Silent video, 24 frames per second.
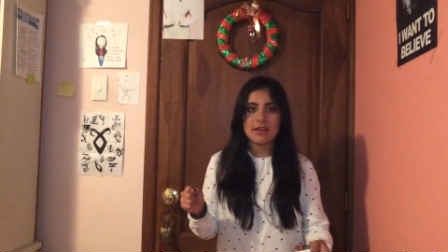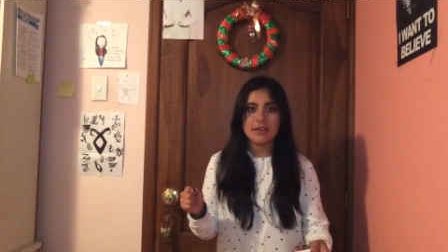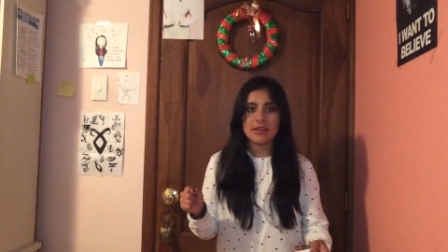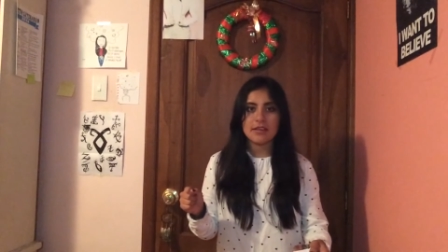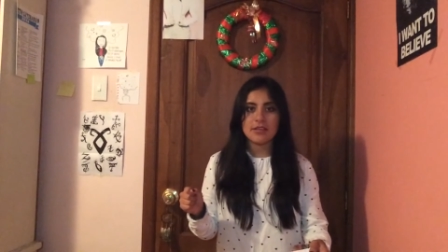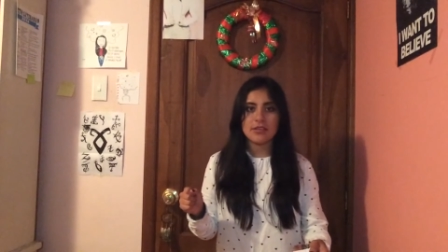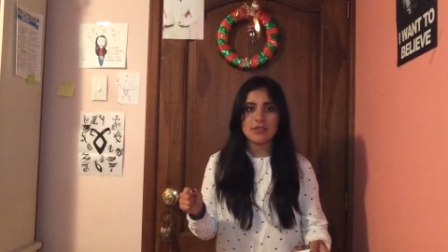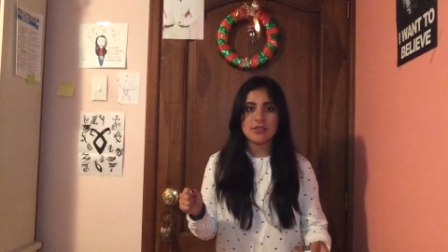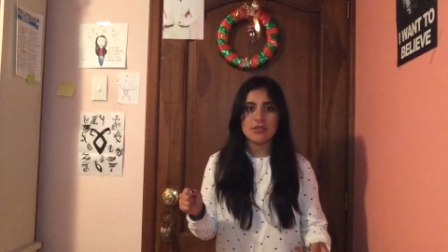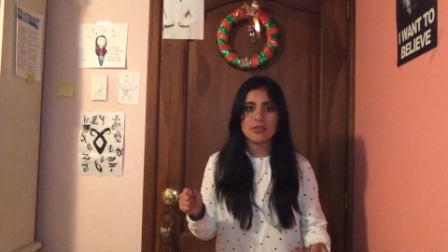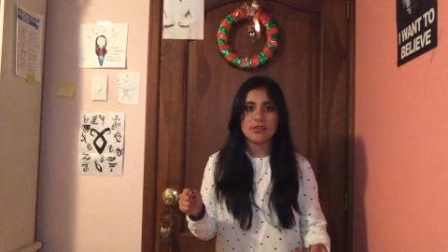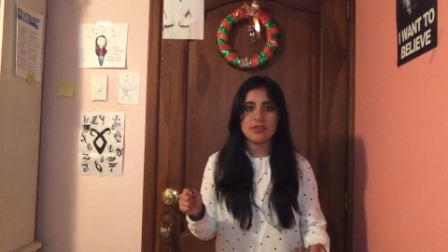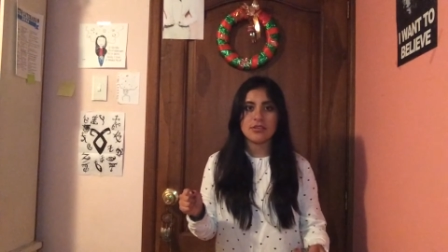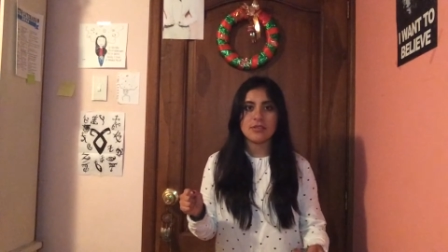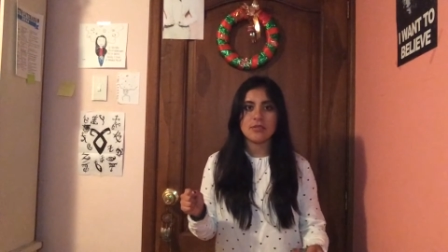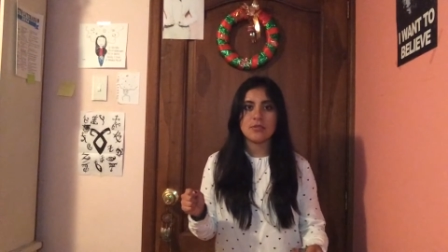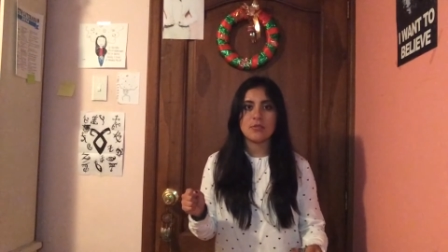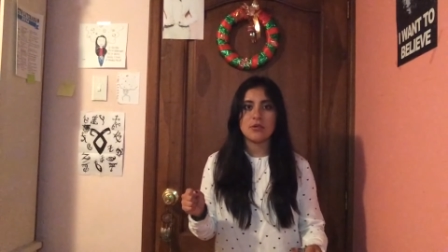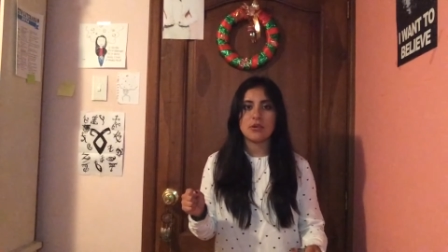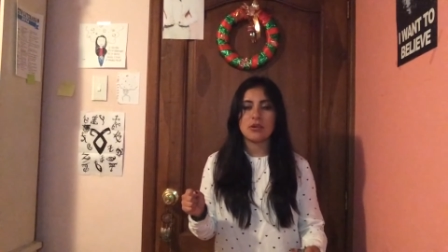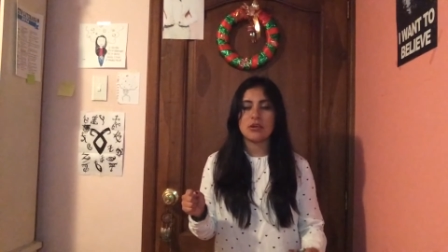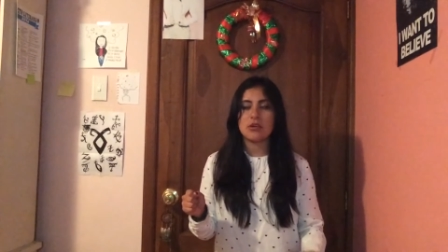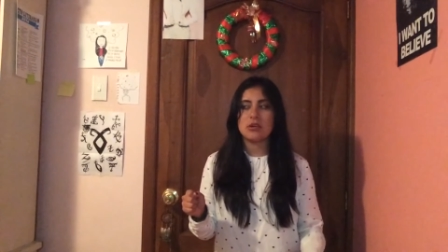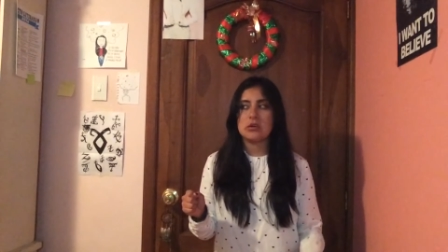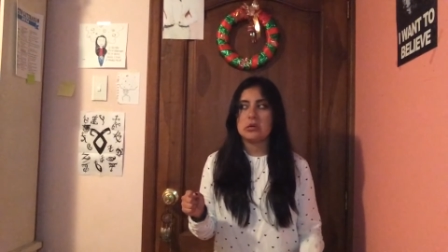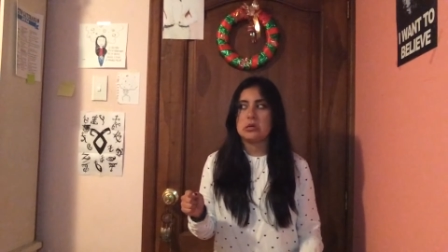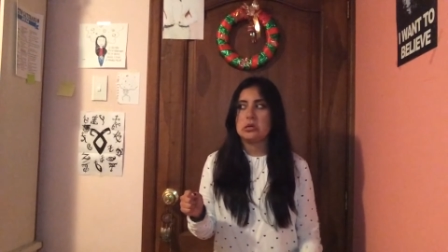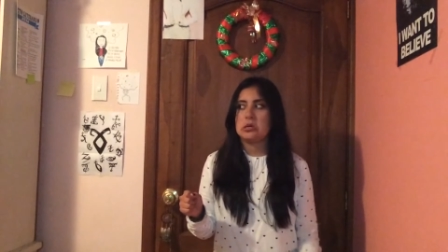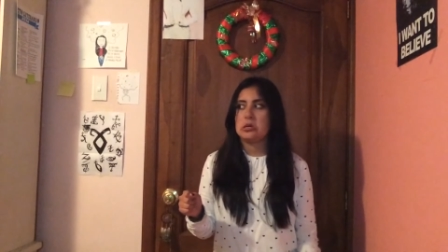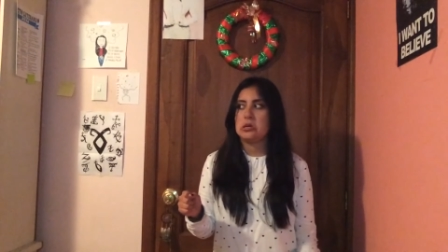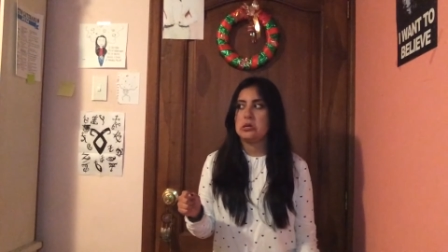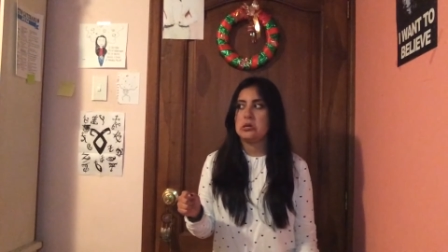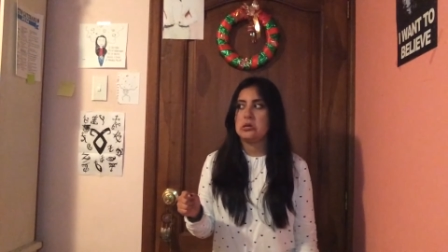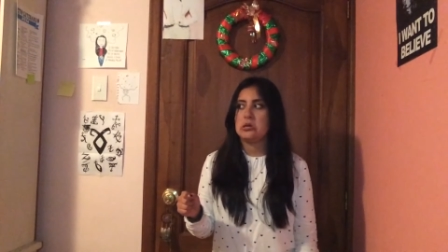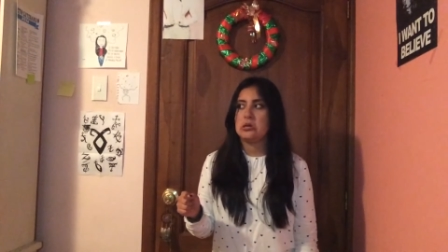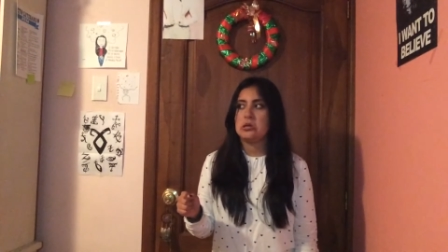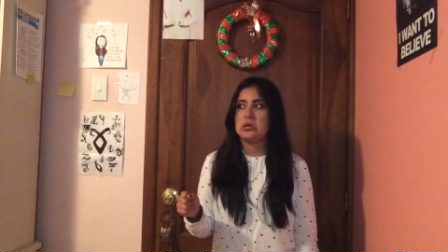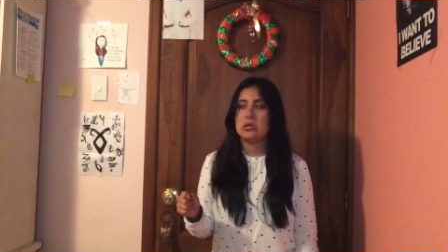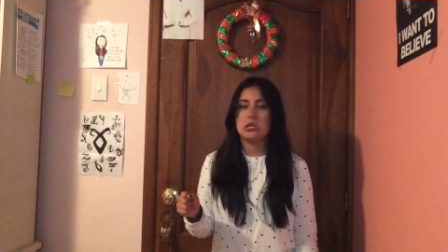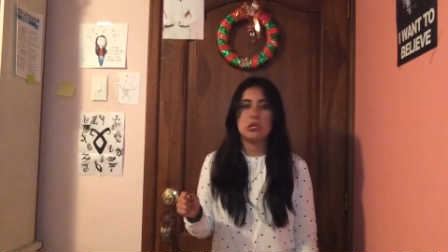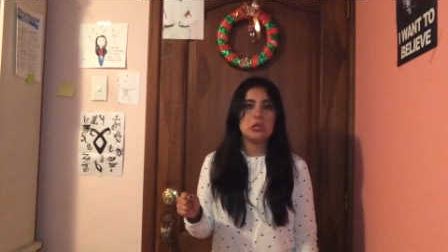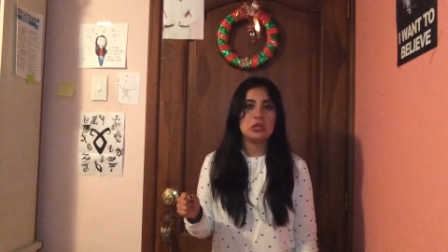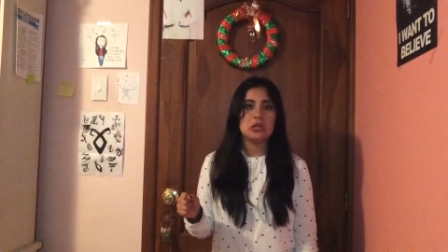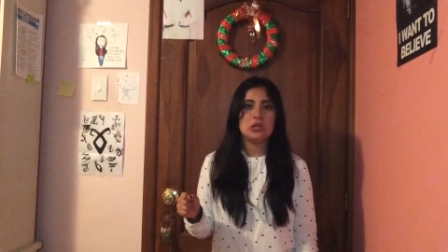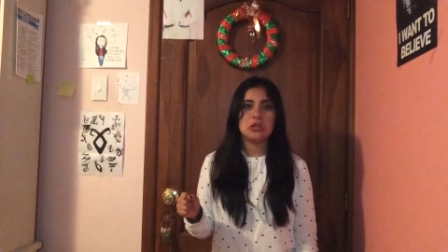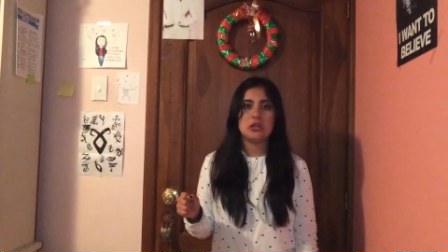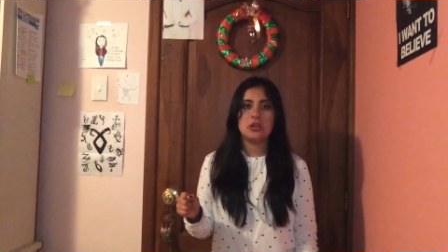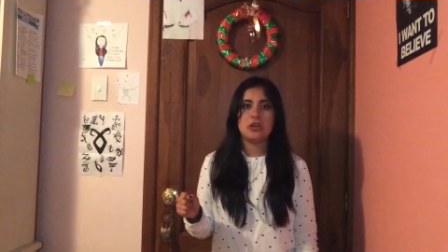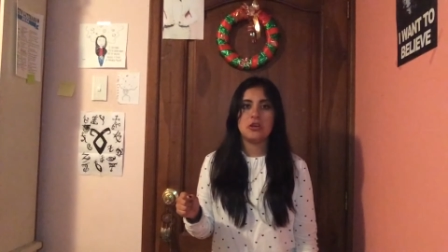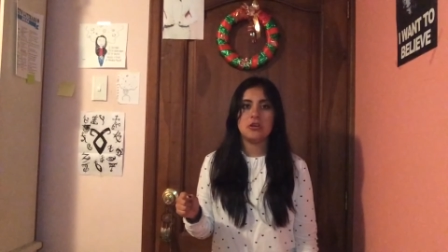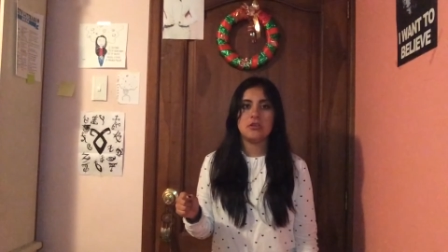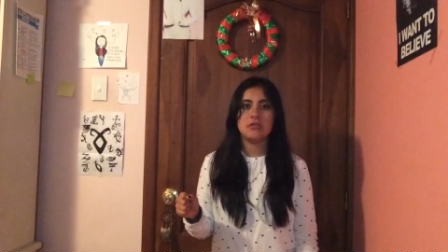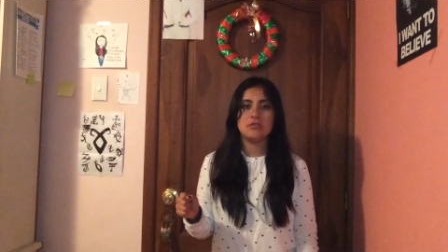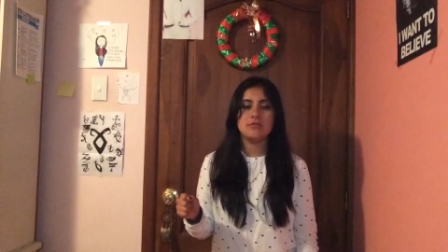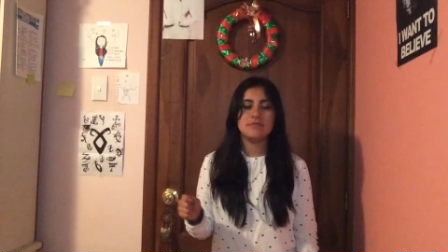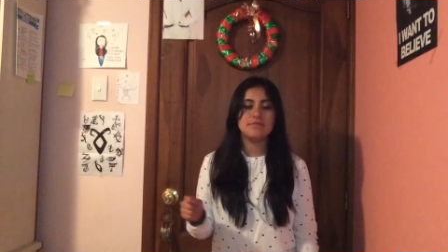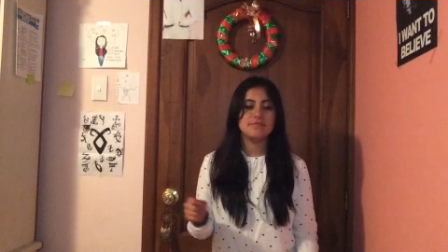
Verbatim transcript: entonces como que, no.